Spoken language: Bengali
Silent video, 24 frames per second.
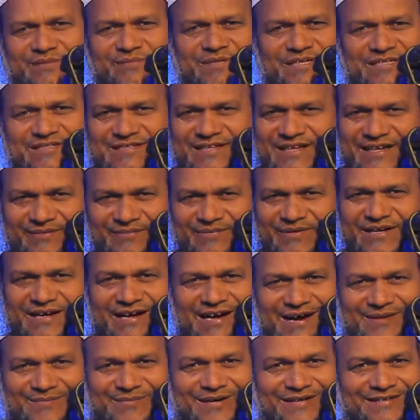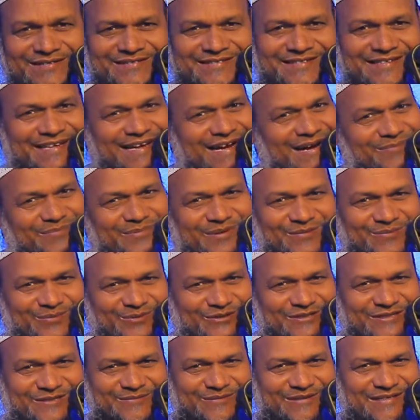জামিয়া সালাফের আমার সেটা আপনি
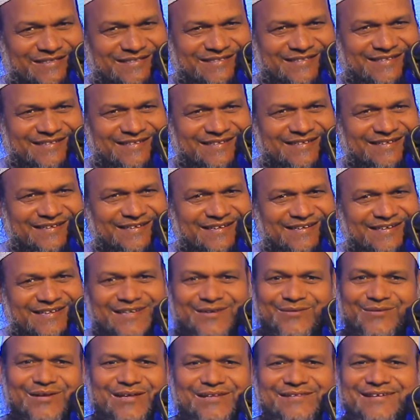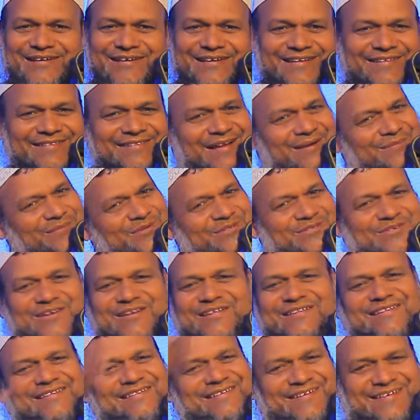বুঝতে পারছেন কেউ না থাকলে তা আমি
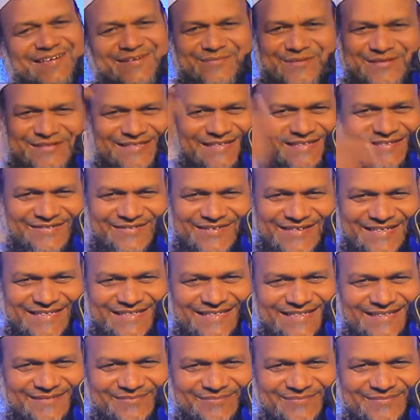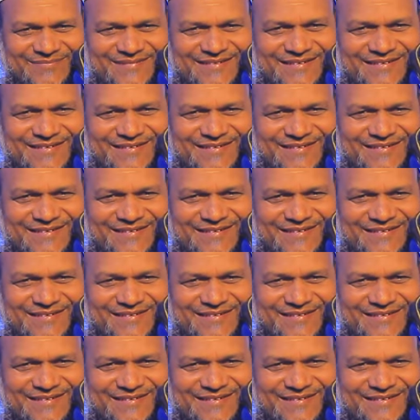সালাদা আদায় করে বাসায় চলে যেতাম